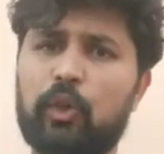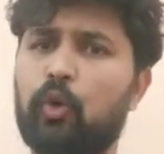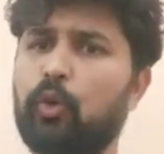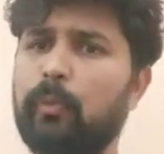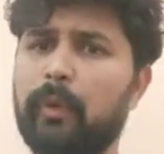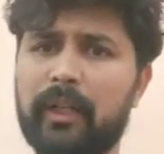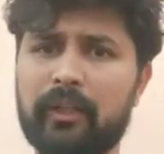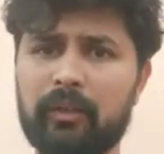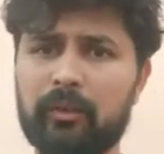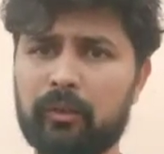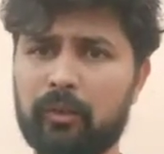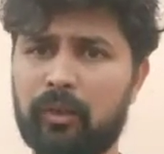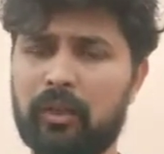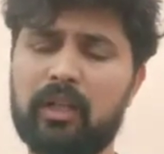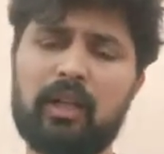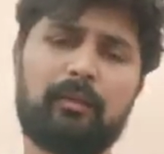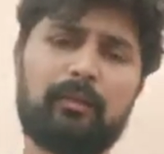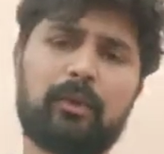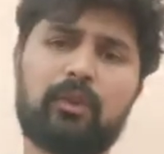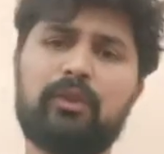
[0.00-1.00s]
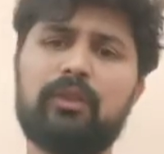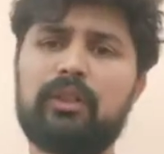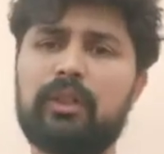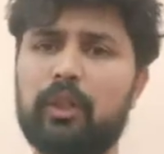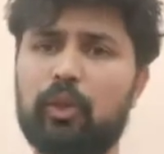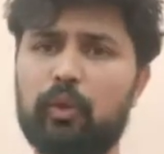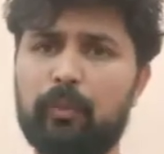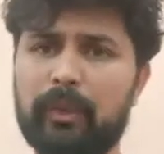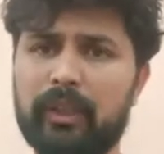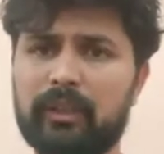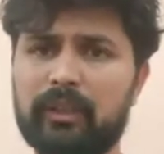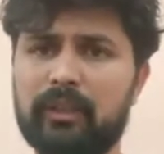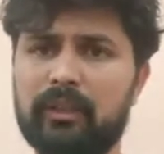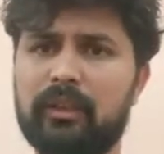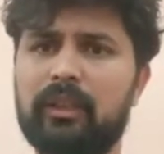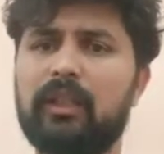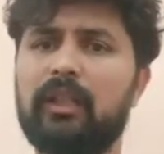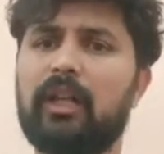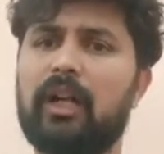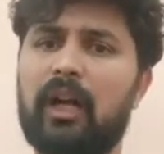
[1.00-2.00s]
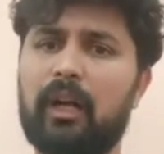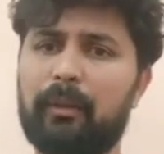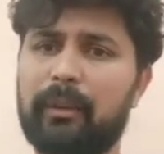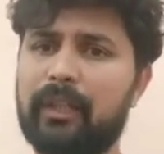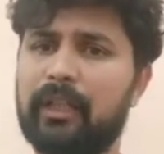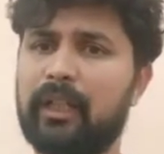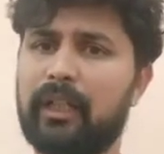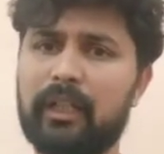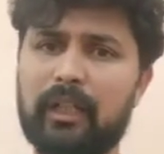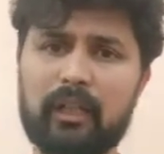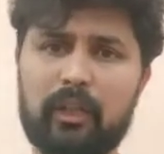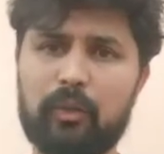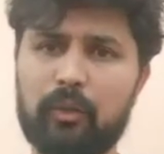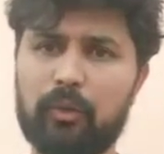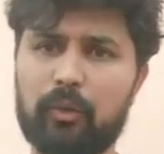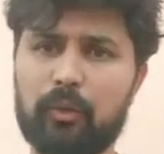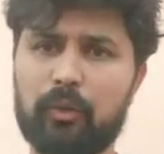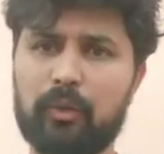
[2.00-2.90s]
கவு பாய்ஸ்னு சொல்லிட்டு நமக்கு வந்து கவு பாய்ஸ் அப்படின்னா என்ன ஞாபகம்